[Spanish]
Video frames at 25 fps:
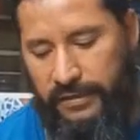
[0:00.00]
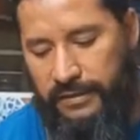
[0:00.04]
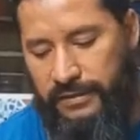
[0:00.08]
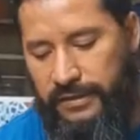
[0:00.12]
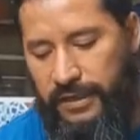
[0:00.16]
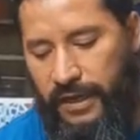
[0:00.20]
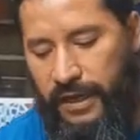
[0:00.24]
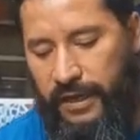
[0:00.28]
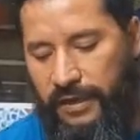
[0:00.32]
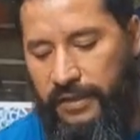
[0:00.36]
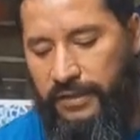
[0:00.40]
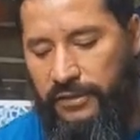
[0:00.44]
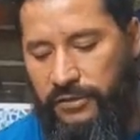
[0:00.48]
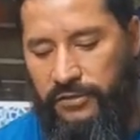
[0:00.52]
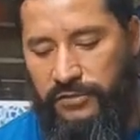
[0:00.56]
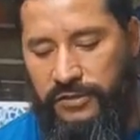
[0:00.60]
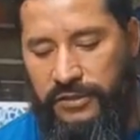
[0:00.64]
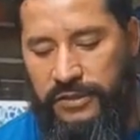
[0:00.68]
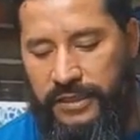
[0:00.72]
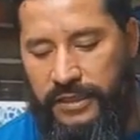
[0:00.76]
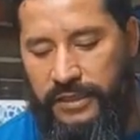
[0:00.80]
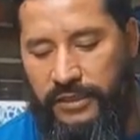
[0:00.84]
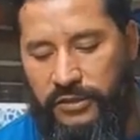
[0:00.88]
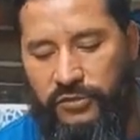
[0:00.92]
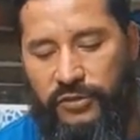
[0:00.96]
Ya,
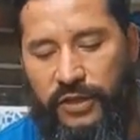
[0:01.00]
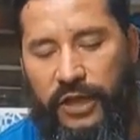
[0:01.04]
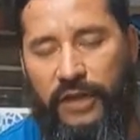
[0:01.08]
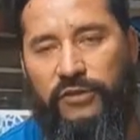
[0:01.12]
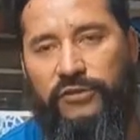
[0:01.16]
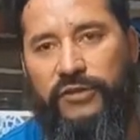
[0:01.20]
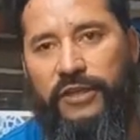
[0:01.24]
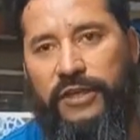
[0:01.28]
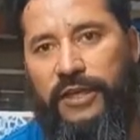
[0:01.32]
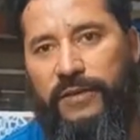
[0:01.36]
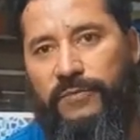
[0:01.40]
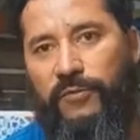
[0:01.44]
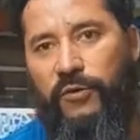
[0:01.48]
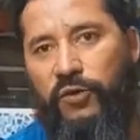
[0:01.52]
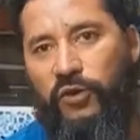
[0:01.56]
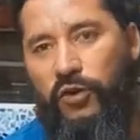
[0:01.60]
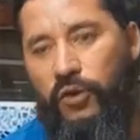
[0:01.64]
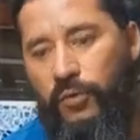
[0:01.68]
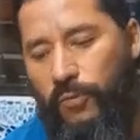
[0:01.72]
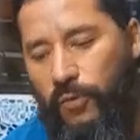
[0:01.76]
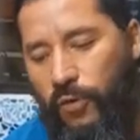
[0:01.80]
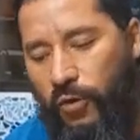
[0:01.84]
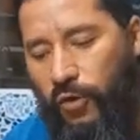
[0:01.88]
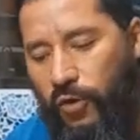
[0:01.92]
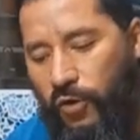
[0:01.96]
entonces esto ya lo tenemos
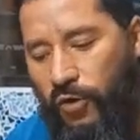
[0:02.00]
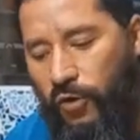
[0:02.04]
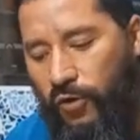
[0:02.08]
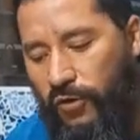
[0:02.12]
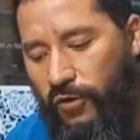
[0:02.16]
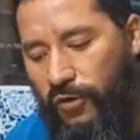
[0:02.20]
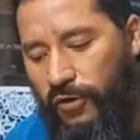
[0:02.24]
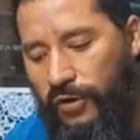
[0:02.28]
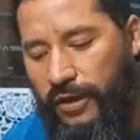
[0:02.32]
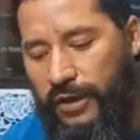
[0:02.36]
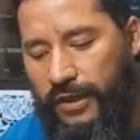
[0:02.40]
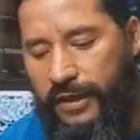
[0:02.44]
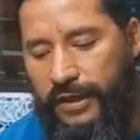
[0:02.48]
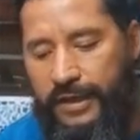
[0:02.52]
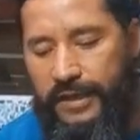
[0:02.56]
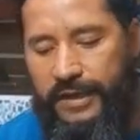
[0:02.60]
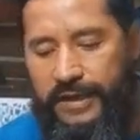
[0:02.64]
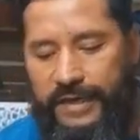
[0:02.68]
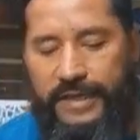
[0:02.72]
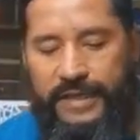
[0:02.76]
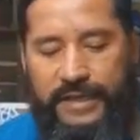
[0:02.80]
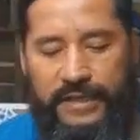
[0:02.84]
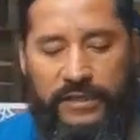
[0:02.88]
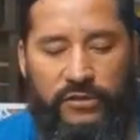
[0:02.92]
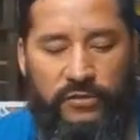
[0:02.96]
como
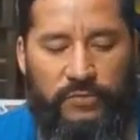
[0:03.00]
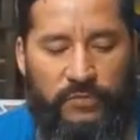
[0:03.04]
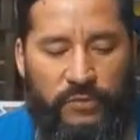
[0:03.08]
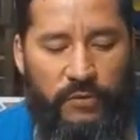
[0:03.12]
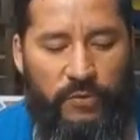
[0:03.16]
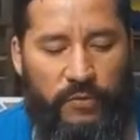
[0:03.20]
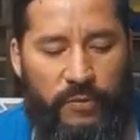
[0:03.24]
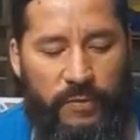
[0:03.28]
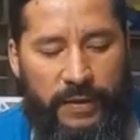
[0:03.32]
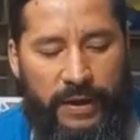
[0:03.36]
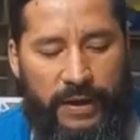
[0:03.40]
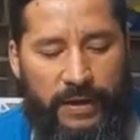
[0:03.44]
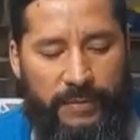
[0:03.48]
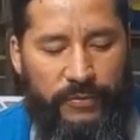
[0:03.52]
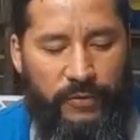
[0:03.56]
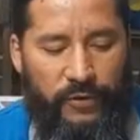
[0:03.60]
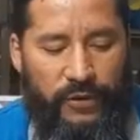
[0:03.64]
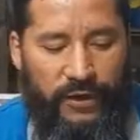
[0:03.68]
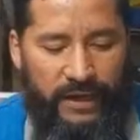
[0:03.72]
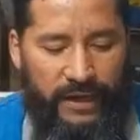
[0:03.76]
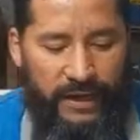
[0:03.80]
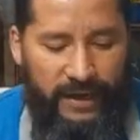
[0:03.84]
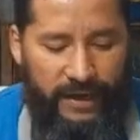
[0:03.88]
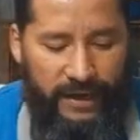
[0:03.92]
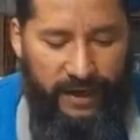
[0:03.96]
listo como para
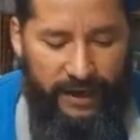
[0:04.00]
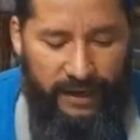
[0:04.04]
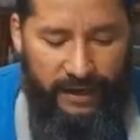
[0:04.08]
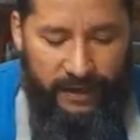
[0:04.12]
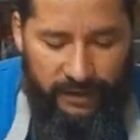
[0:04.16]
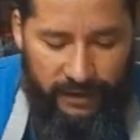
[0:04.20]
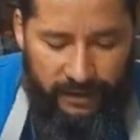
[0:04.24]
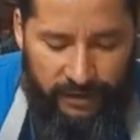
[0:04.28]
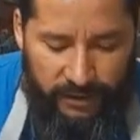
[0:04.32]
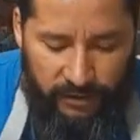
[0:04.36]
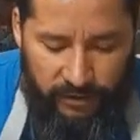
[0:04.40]
poder lacar.